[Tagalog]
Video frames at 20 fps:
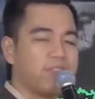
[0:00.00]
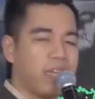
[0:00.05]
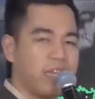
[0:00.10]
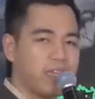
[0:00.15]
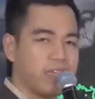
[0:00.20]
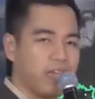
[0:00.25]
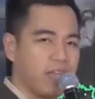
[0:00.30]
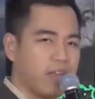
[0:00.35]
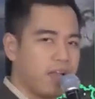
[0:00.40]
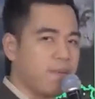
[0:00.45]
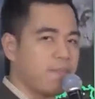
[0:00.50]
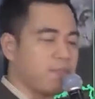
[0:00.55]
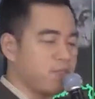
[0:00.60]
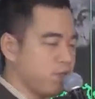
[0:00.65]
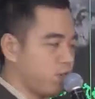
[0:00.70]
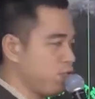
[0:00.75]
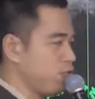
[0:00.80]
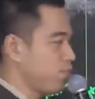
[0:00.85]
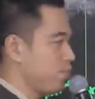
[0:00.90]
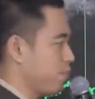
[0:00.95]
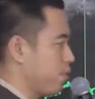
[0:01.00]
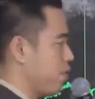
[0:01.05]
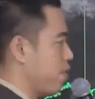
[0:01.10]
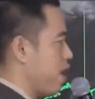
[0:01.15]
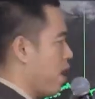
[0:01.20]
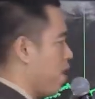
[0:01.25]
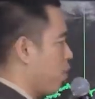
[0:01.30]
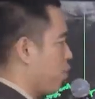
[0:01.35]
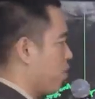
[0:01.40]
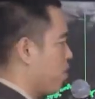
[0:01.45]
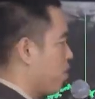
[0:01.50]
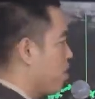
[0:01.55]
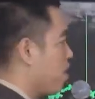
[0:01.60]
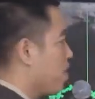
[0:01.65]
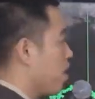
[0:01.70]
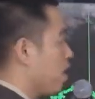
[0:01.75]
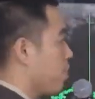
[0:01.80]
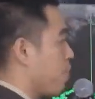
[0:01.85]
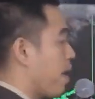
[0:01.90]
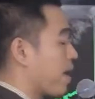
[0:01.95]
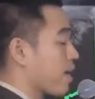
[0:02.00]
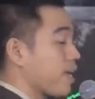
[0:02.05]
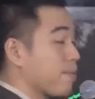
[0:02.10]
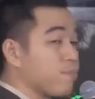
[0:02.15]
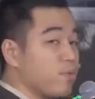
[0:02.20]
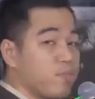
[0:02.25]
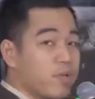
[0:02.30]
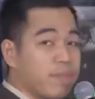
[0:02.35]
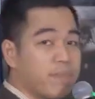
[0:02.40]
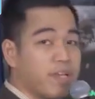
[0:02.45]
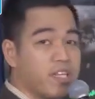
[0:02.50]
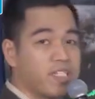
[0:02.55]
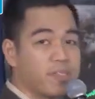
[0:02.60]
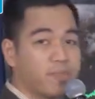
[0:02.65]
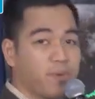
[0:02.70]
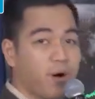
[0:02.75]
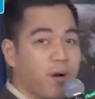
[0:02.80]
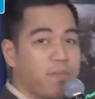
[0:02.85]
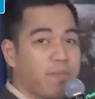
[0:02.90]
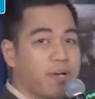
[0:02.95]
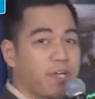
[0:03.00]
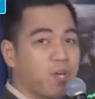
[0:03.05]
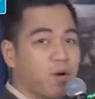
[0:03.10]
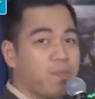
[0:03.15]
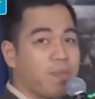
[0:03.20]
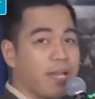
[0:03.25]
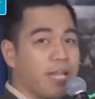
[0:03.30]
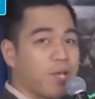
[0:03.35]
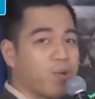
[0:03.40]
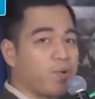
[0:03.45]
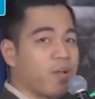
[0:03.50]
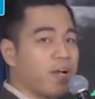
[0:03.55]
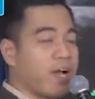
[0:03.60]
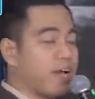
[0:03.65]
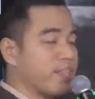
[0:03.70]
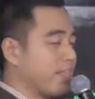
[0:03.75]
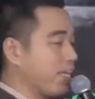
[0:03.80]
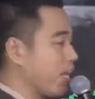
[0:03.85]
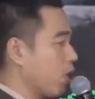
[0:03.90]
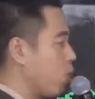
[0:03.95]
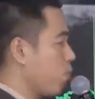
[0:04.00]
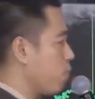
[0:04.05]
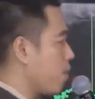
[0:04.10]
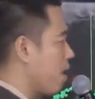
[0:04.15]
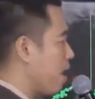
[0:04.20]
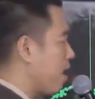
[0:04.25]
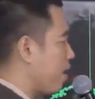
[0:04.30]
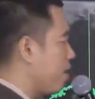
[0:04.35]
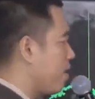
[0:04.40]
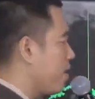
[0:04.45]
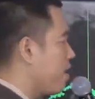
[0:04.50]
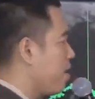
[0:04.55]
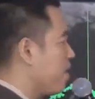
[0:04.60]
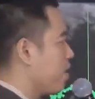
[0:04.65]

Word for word: kilometers per hour. Bahagyang bumibilis po ang bagyo palayo ng ating kalupaan,